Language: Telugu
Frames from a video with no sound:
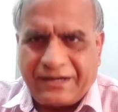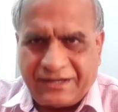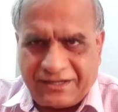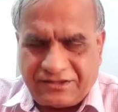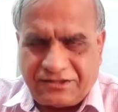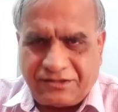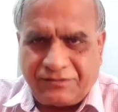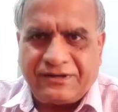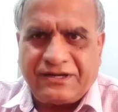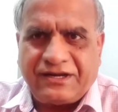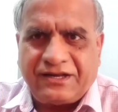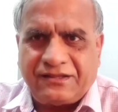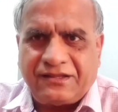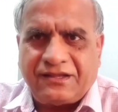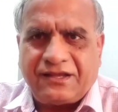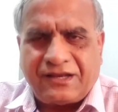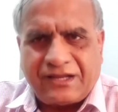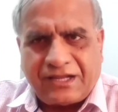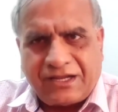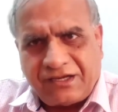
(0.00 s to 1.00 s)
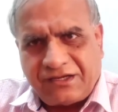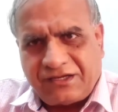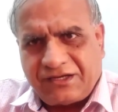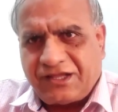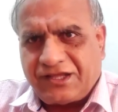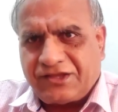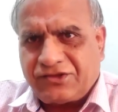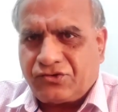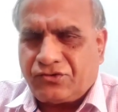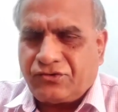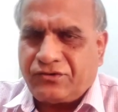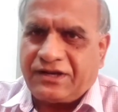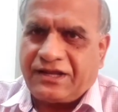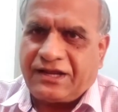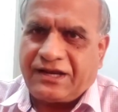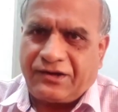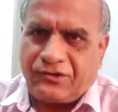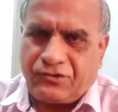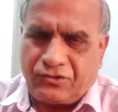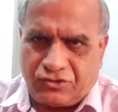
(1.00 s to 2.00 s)
పండించమంటే అంటే ఇదే నైట్
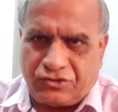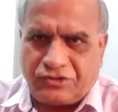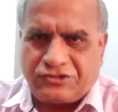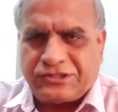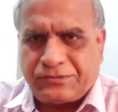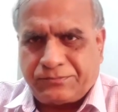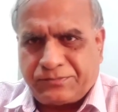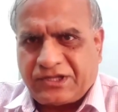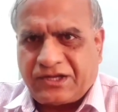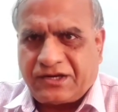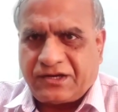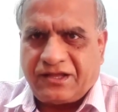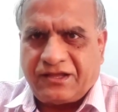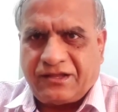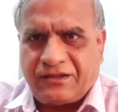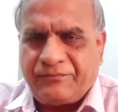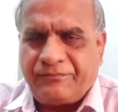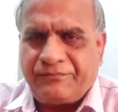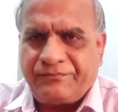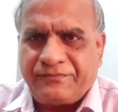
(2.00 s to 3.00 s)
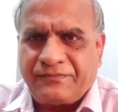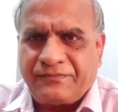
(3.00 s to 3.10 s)
వేసుకుంటే ఎలా ఉంటుందో చెప్తారా